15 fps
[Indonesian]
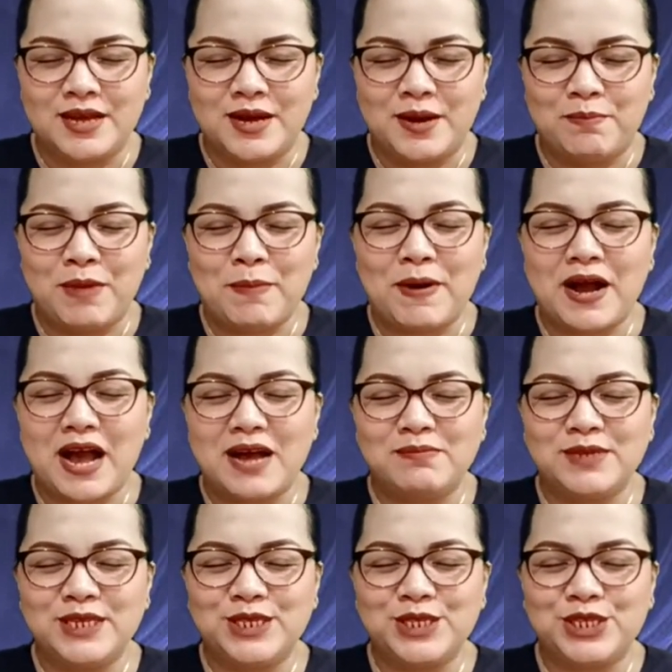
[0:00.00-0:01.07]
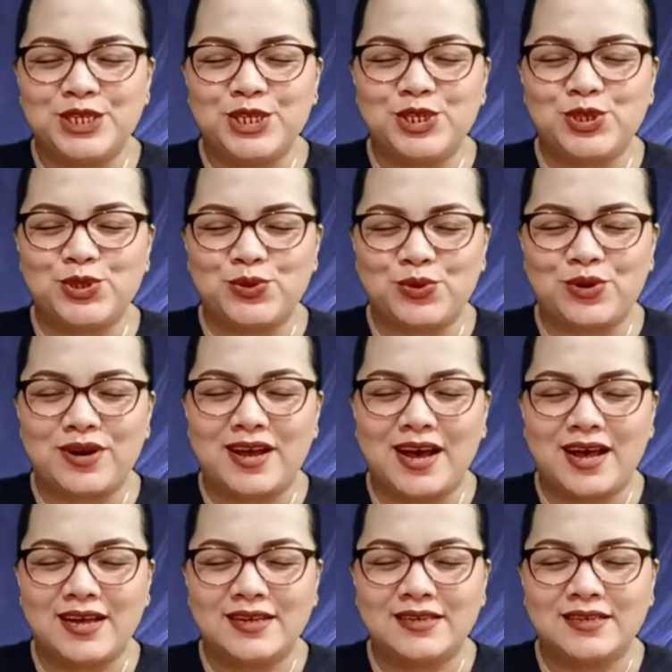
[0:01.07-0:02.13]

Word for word: Bapa kami sini surga,